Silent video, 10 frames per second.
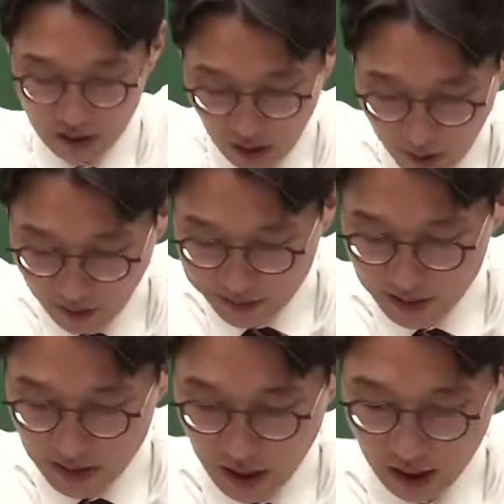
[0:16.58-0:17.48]
네,
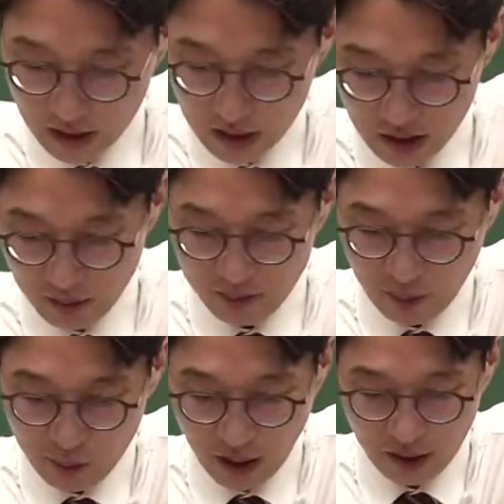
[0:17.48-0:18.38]
반갑습니다.
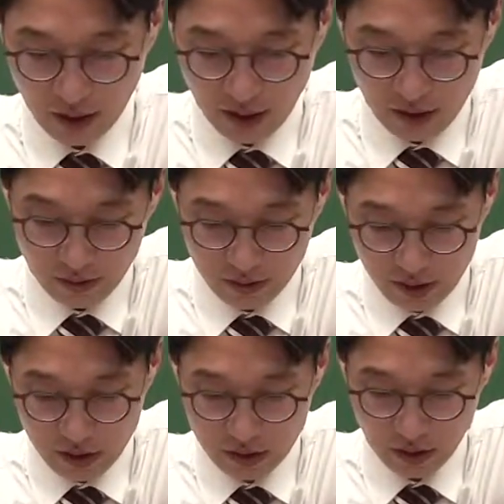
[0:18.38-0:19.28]
21번부터 할게요.
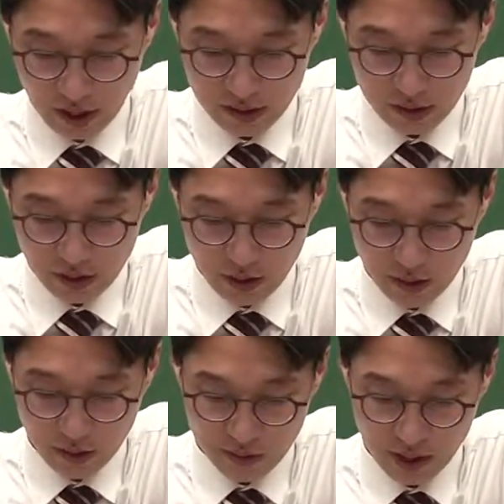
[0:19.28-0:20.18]

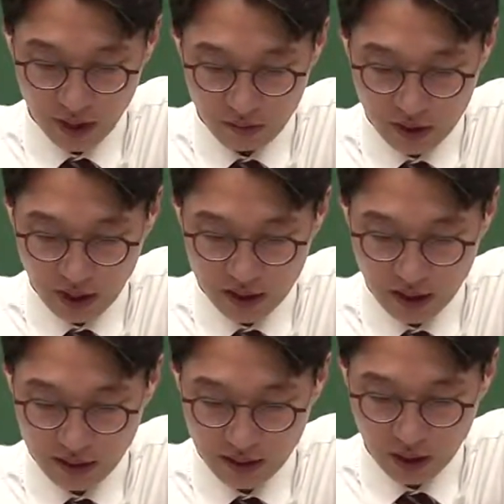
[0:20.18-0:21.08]
2000X년도 사업을
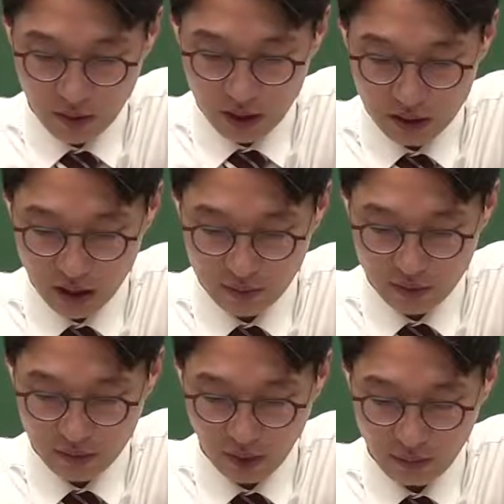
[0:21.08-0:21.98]
개시한 3일은
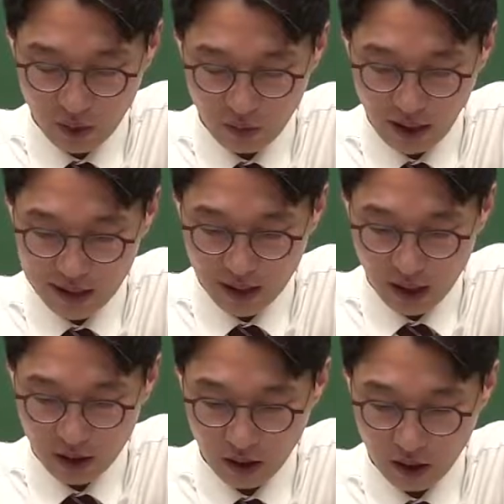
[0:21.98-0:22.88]
제품 판매 후
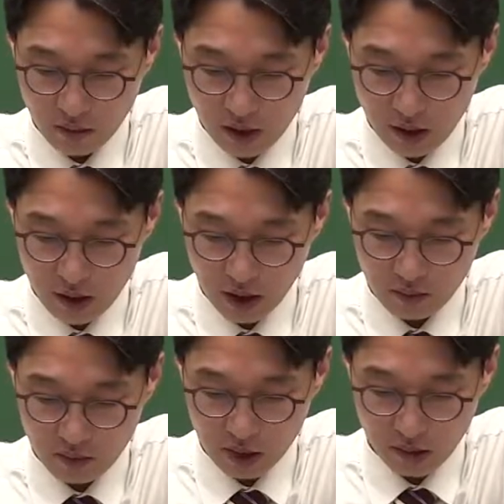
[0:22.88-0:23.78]
발생한 결함을
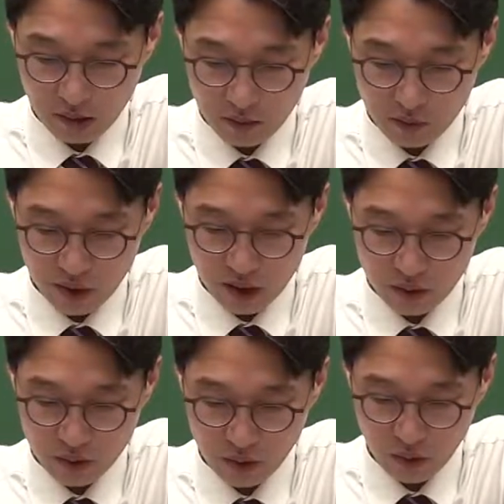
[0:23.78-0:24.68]
2년간 무상으로
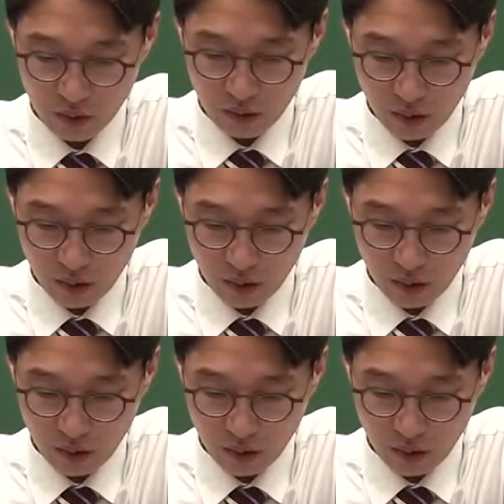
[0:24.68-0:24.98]
수리해주고